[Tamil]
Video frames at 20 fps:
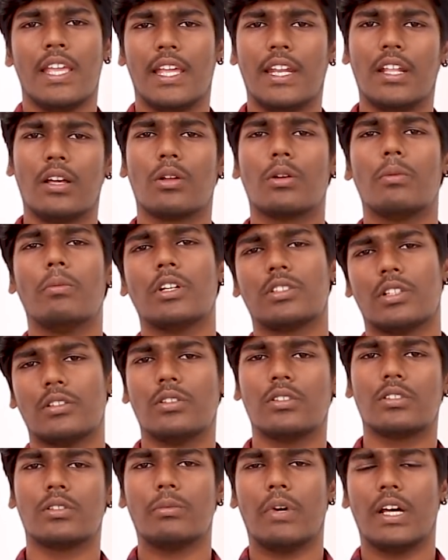எனக்கு ரொம்ப
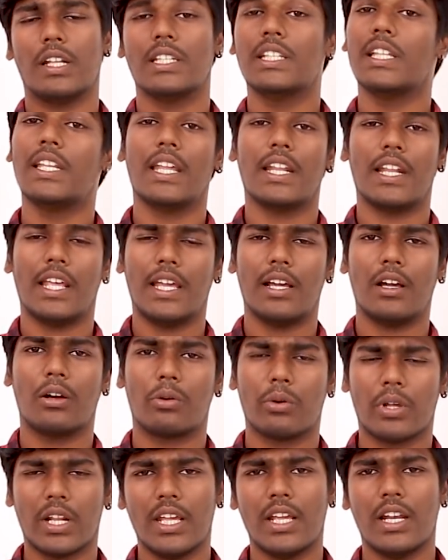சந்தோஷமாக இருந்தது ஏன்னா
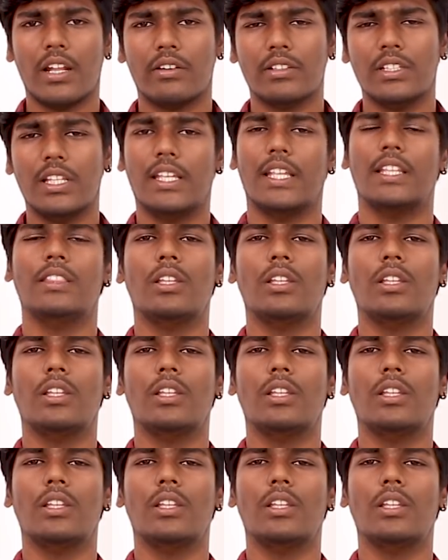எங்கள் குறைகளை வந்து